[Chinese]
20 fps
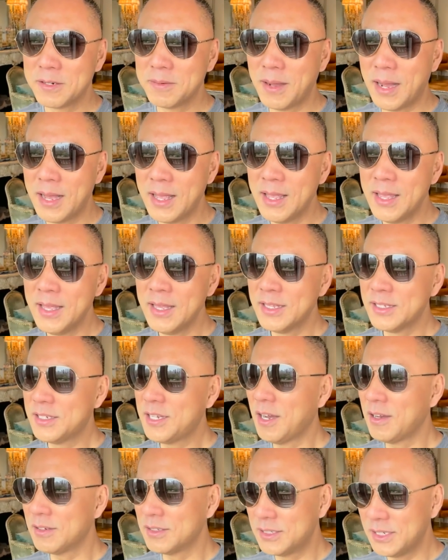是吧？
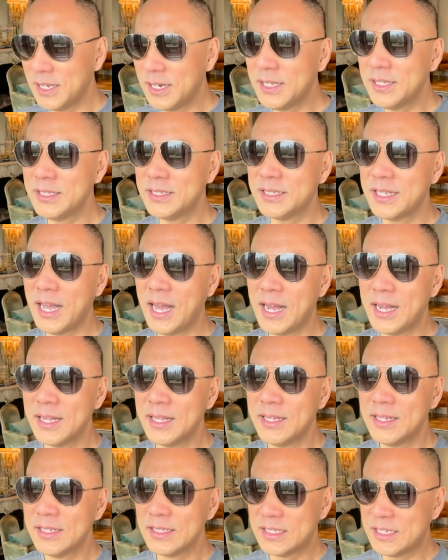抢劫了你家，
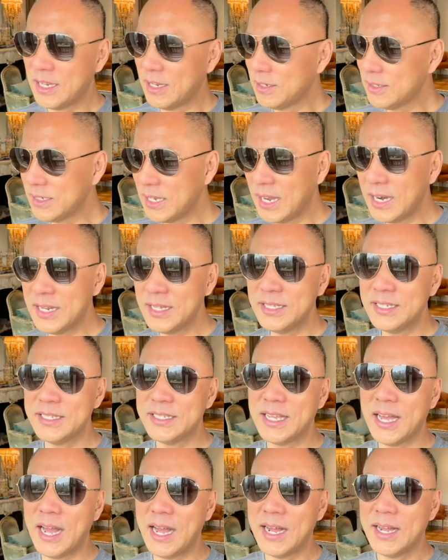强奸了你
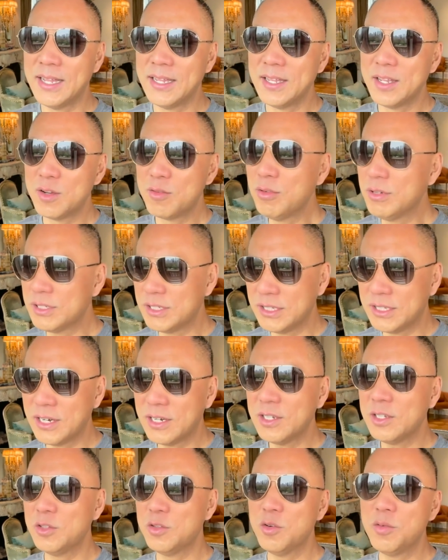家，过几
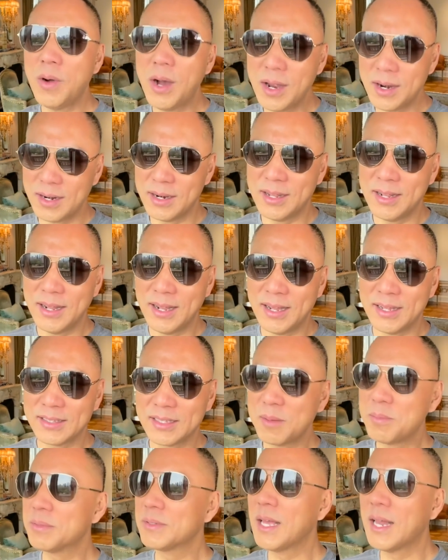天你又忘了啊，
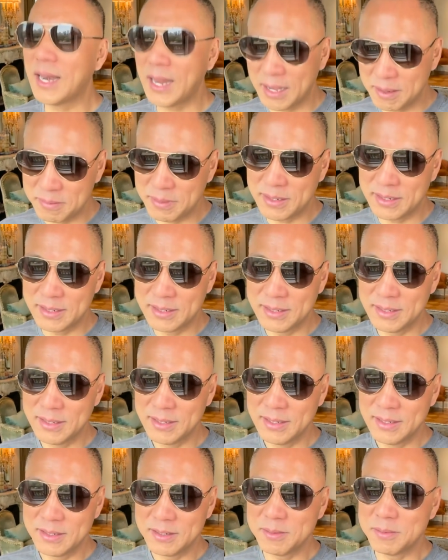他不再来吗？
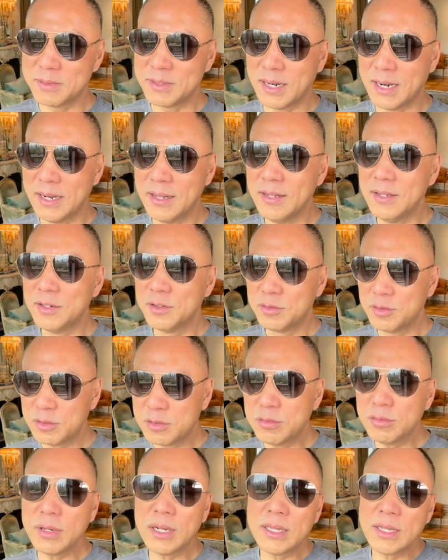是不是？所以
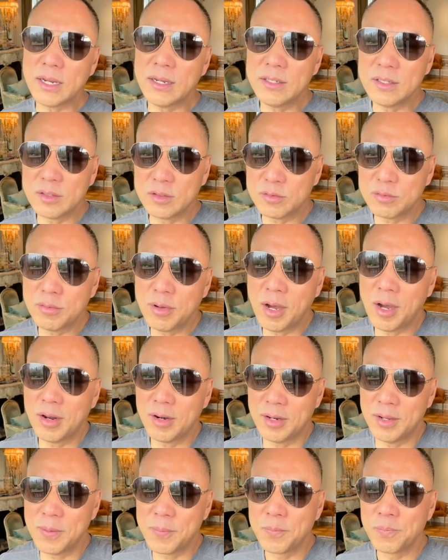共产党已经做好
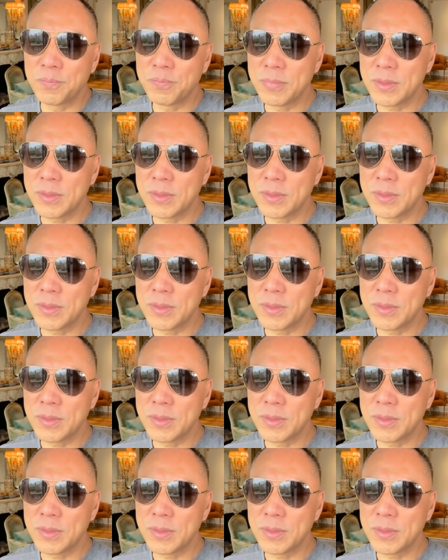了